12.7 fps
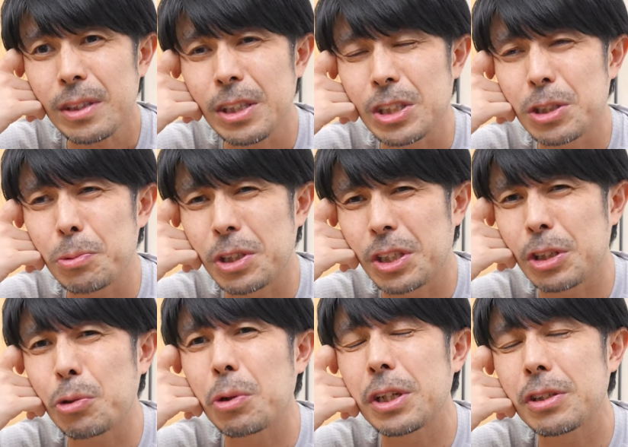いつも聞
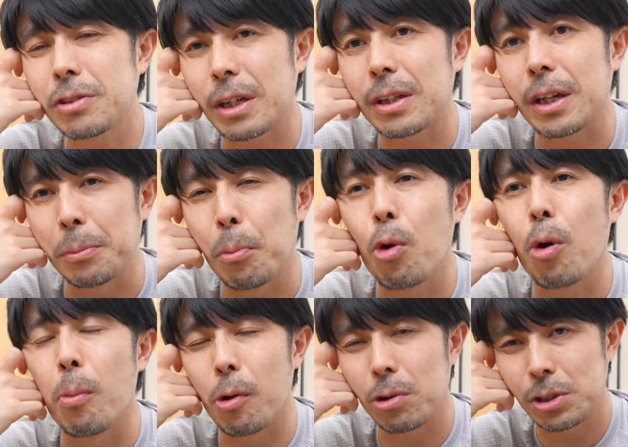き取りにくかったり、
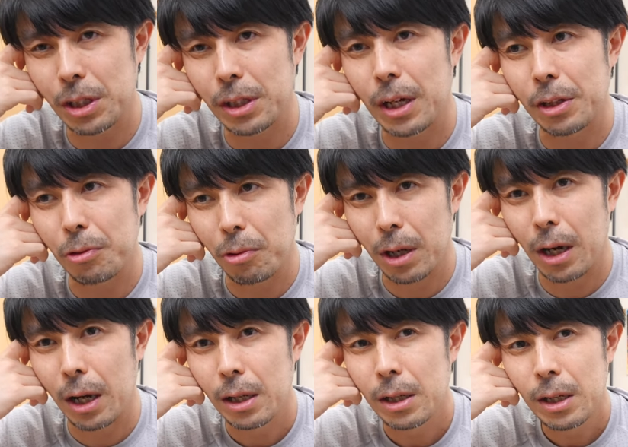モコモコしてたりと
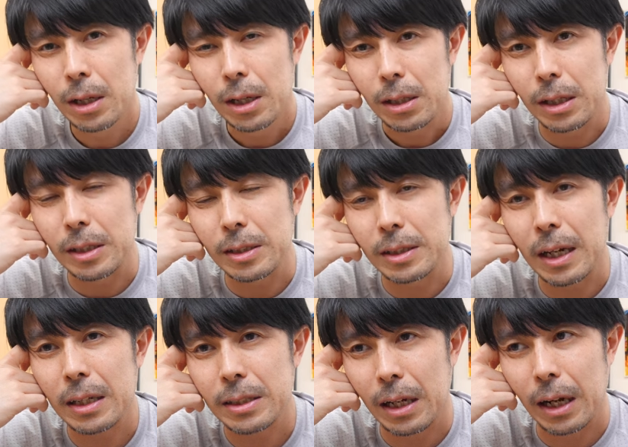か、で、
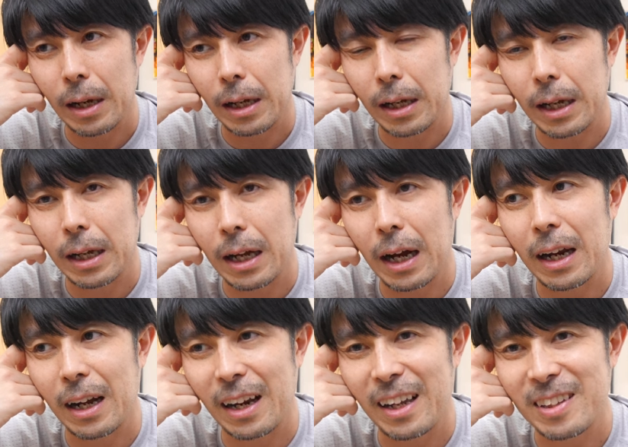ザラザラ、
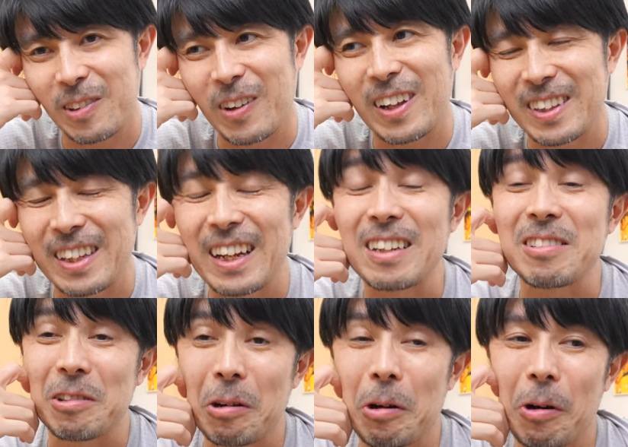ガラガラとかってな
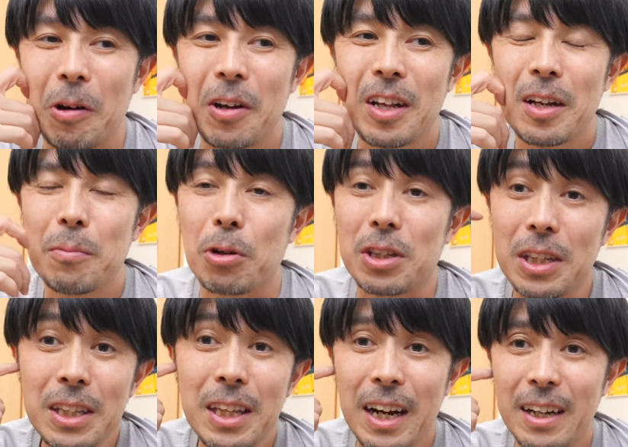ると、もう
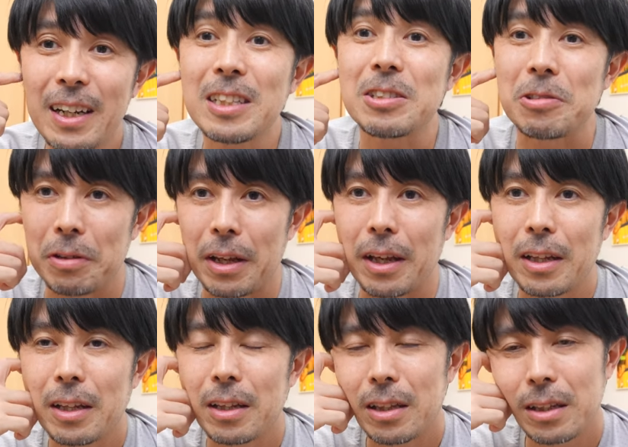聞いてらんないんですよね。
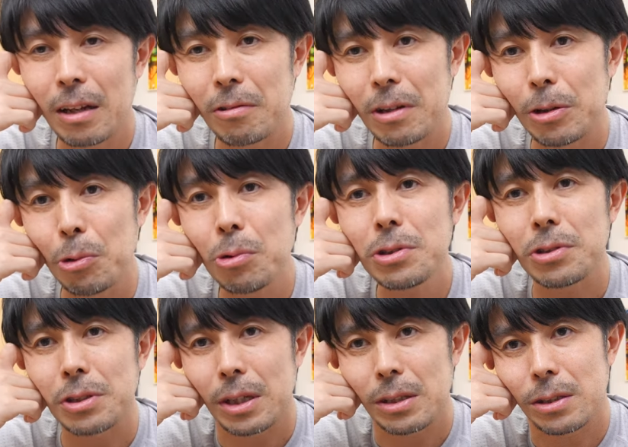なので
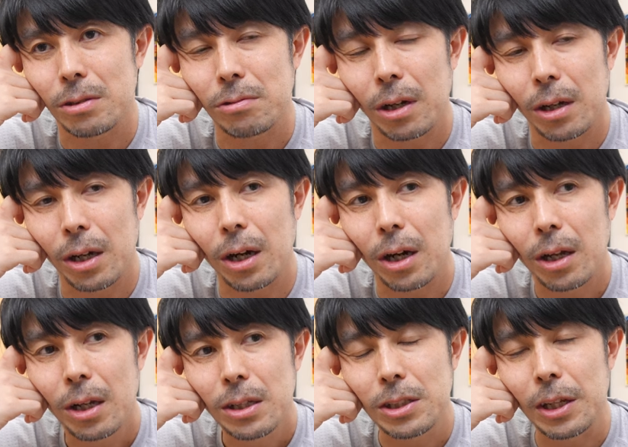ノイズになっちゃうから、
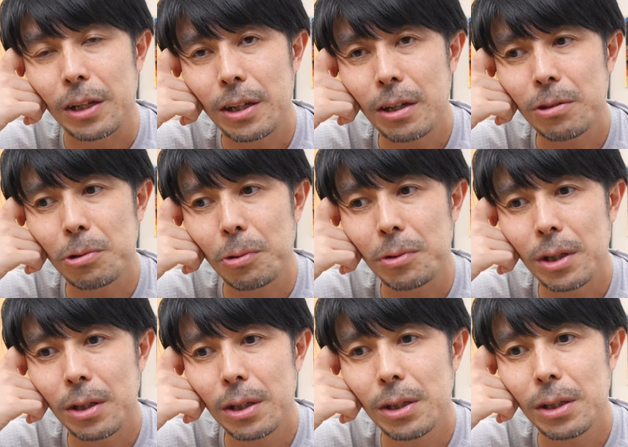せっかくどん
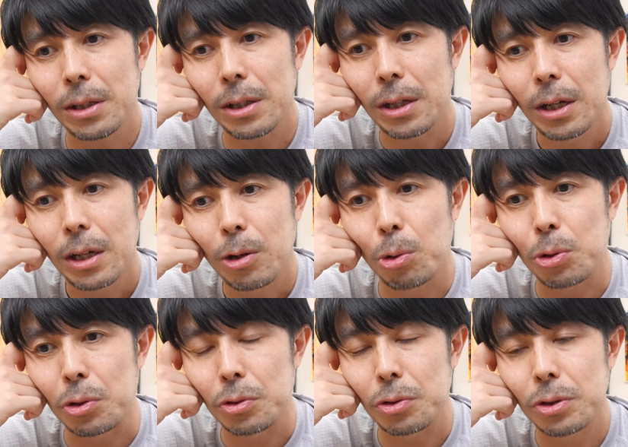だけいいこ
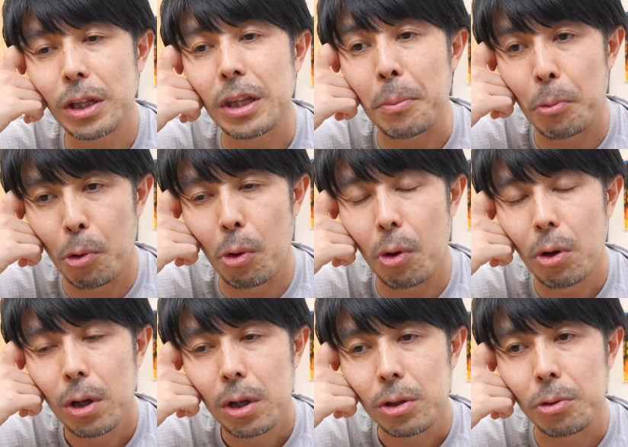と言ってて
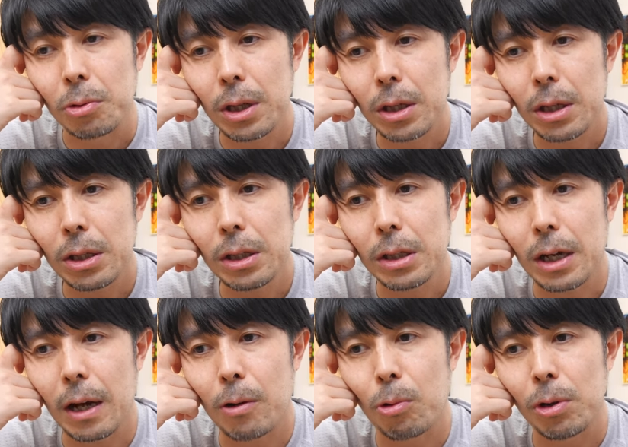も、どんだけいい
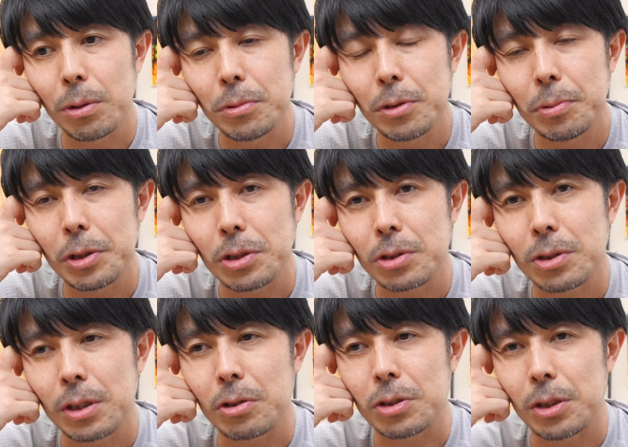かっこいいムービー
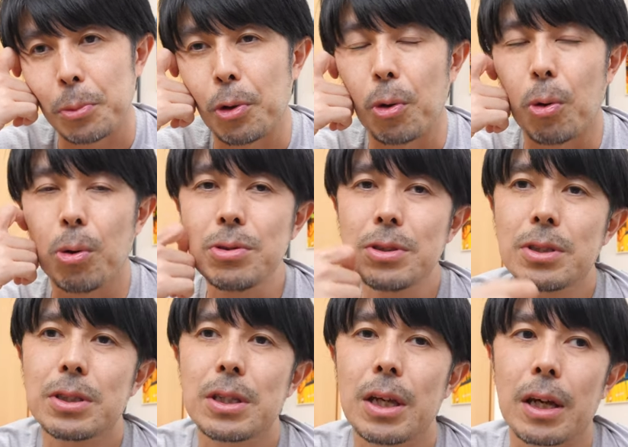作ったとしても、音
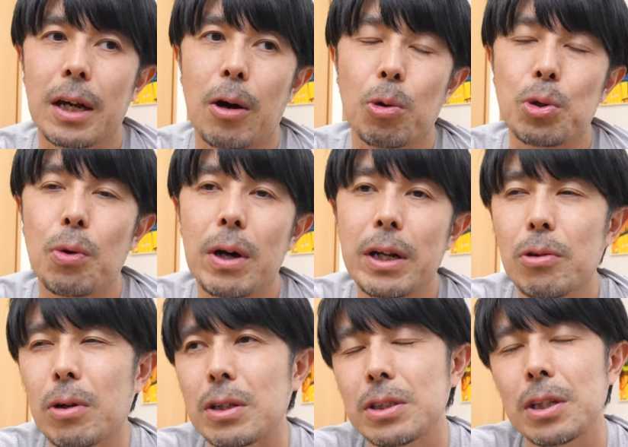声が音割れ
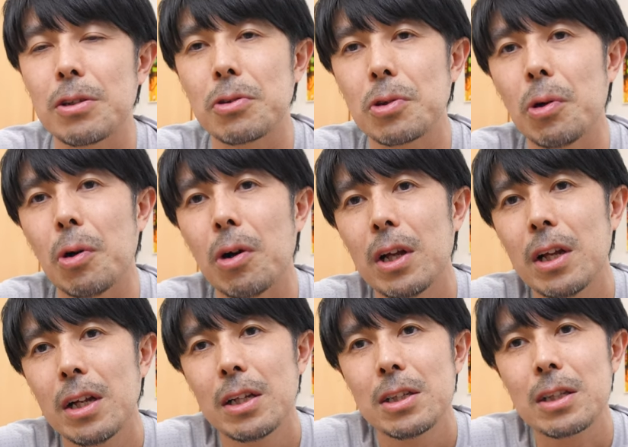とかしてると、
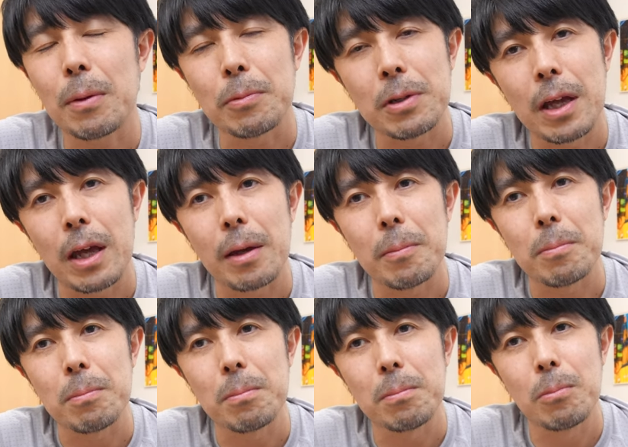多分ね、
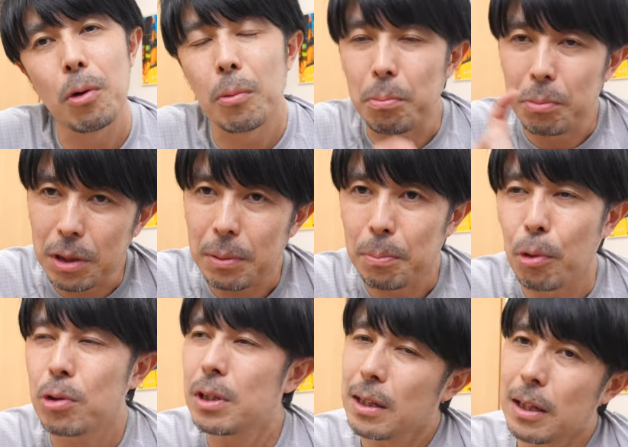もう
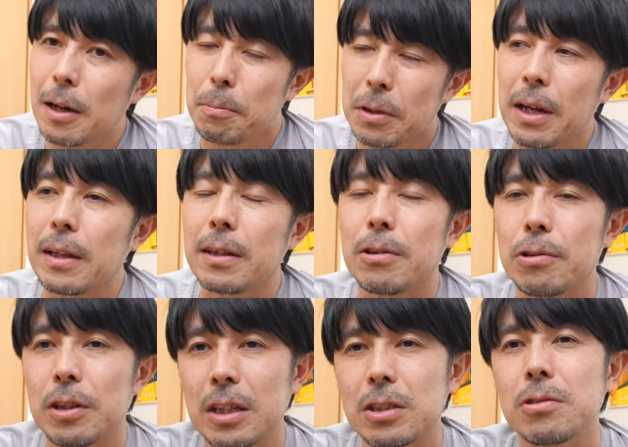僕だったら見ないっていう
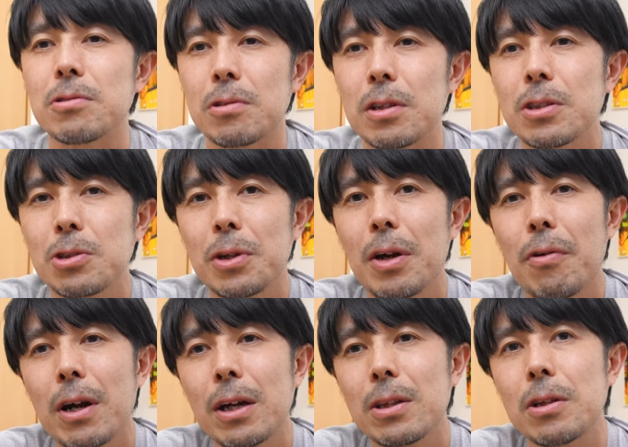風になっちゃうんですよね。それが
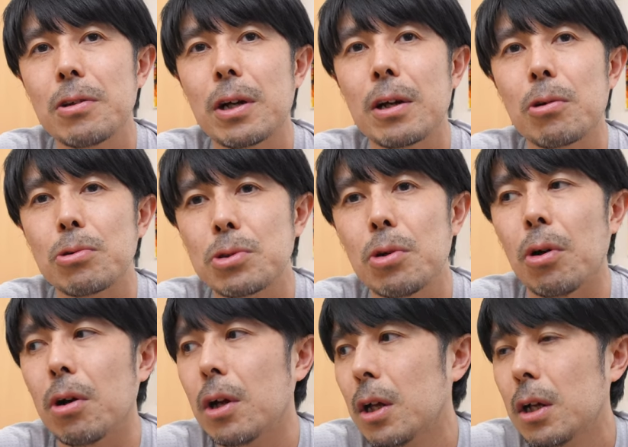分かってるからこ
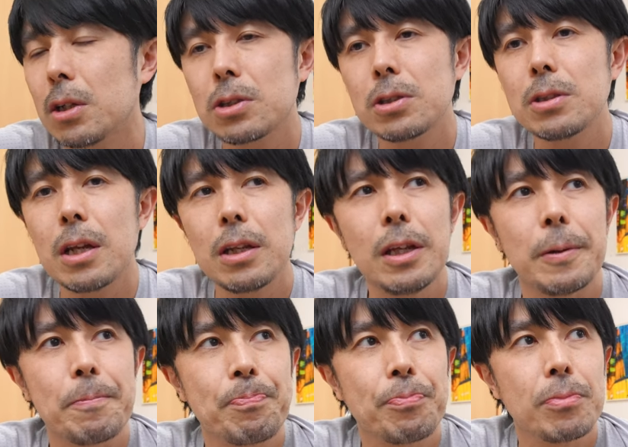そ、常
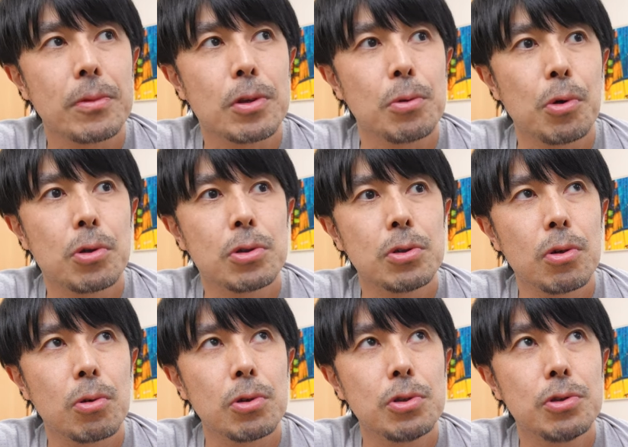に、僕
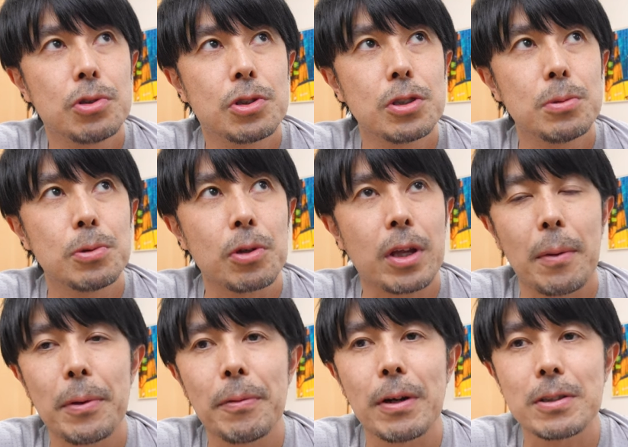のこの YouTube の
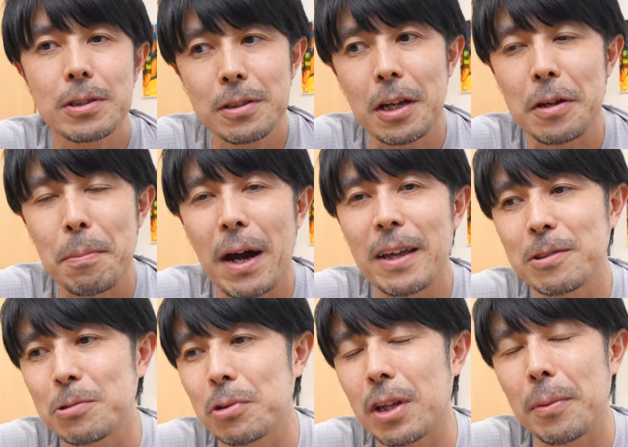旅は常に
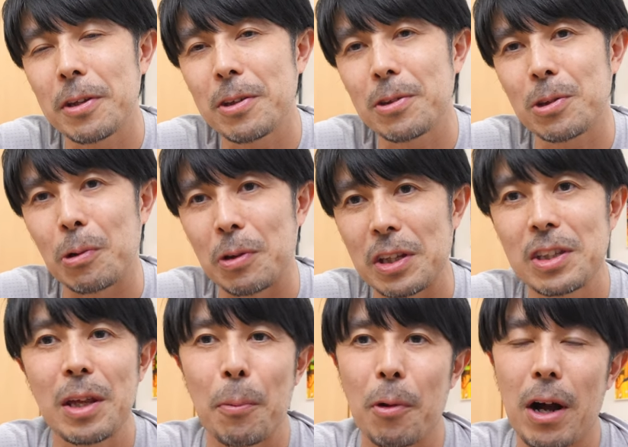マイクの旅と言っ
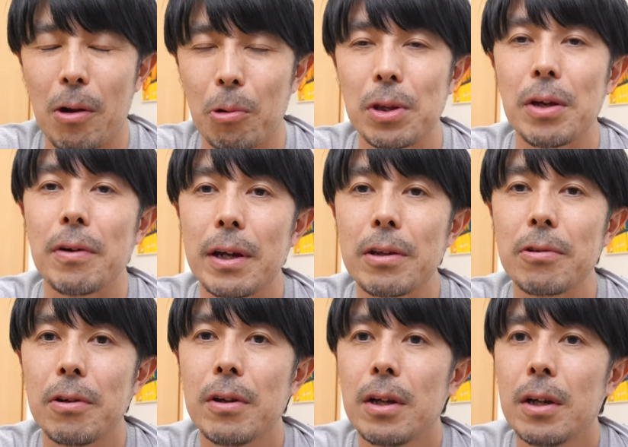ても過言ではないと。